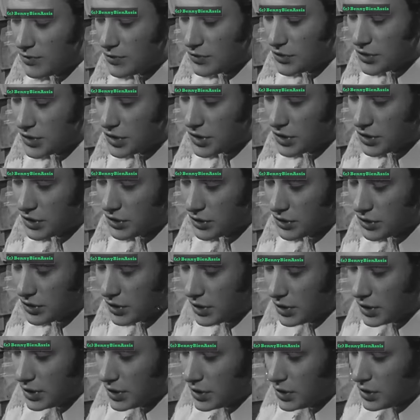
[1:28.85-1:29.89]
musique
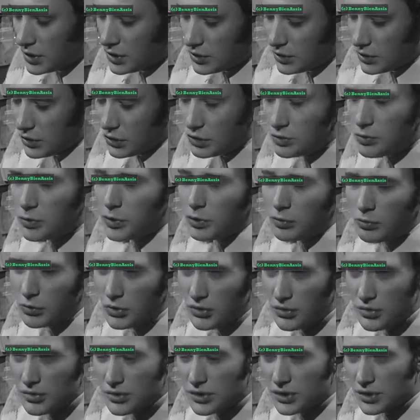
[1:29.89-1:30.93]
rhythm and
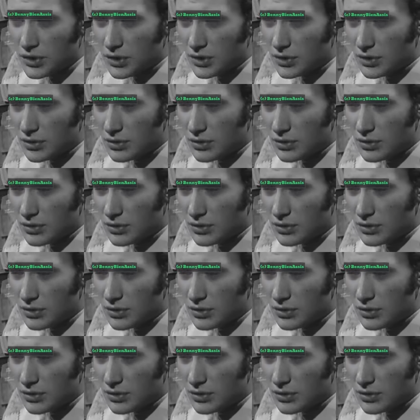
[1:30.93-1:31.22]
blues,